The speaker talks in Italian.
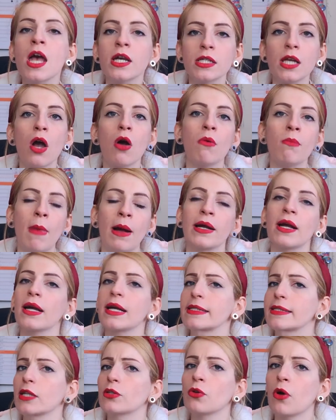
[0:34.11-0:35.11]
che è un manga che
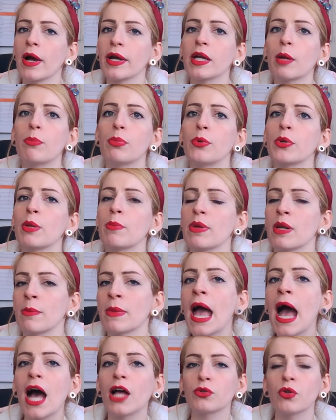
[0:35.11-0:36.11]
è stato anche
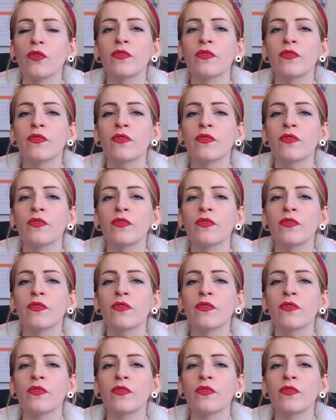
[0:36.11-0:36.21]
pluripremiato,